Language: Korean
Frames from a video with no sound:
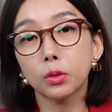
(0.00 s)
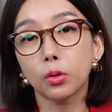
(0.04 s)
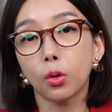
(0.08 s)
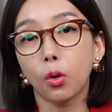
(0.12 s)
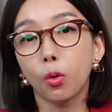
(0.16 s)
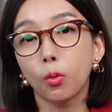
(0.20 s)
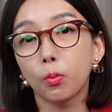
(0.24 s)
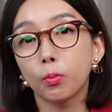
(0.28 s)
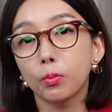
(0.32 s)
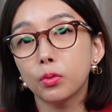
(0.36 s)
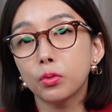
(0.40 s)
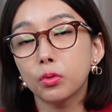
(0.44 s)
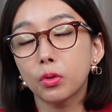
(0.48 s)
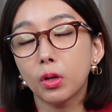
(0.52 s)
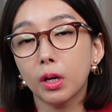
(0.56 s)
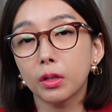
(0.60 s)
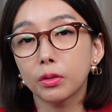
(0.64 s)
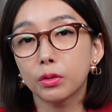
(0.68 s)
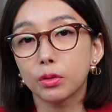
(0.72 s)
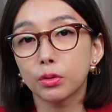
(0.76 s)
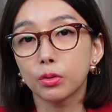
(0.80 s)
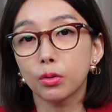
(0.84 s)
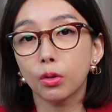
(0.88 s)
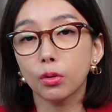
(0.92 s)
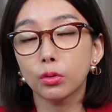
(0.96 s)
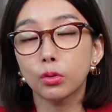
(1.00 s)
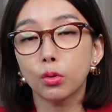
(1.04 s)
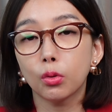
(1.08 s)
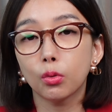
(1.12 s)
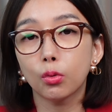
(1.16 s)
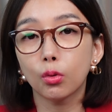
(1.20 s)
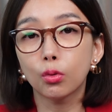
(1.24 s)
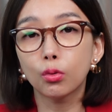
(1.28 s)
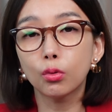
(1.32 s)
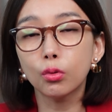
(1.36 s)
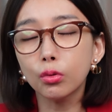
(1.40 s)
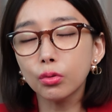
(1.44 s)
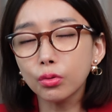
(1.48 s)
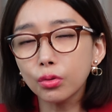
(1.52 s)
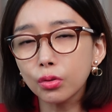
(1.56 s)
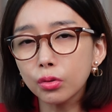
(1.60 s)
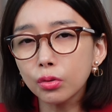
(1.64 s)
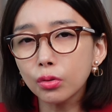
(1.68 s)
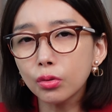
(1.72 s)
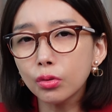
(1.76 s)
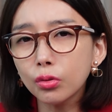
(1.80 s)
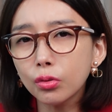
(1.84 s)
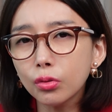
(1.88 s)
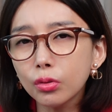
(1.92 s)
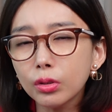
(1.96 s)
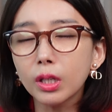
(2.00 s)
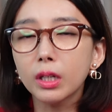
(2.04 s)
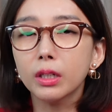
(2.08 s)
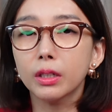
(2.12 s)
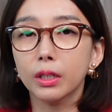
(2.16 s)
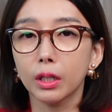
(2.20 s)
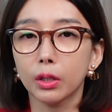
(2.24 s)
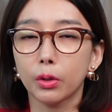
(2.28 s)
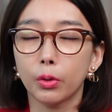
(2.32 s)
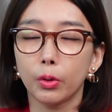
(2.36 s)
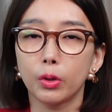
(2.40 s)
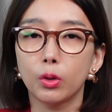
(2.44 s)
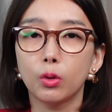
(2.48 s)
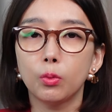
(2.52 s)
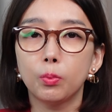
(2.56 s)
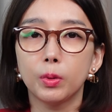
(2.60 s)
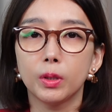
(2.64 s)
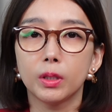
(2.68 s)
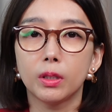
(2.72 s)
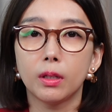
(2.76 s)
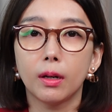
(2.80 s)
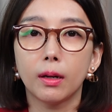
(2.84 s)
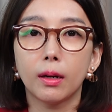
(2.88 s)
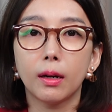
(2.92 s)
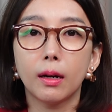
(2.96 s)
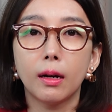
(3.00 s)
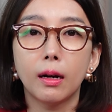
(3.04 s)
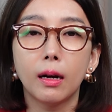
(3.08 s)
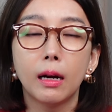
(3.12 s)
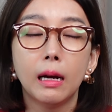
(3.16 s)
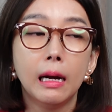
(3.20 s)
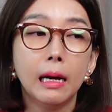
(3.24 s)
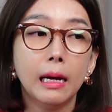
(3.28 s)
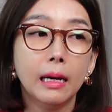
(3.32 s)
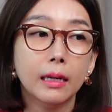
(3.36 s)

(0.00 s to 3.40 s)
정부가 들어서고 꾸준하게 괴롭히다가